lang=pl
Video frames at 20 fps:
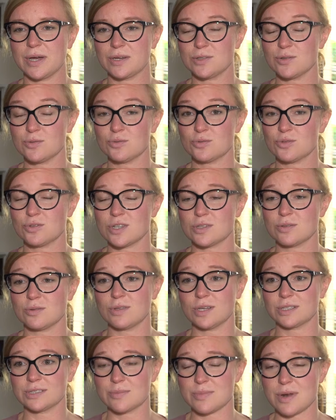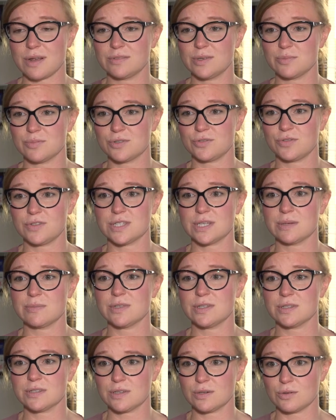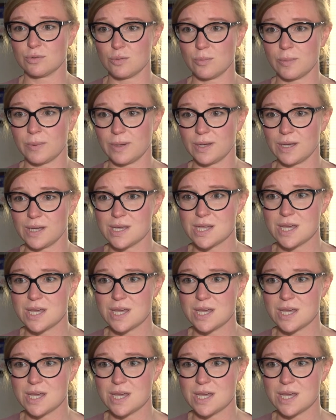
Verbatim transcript: Bardzo dużo czasu tak naprawdę poświęcamy na zakupy.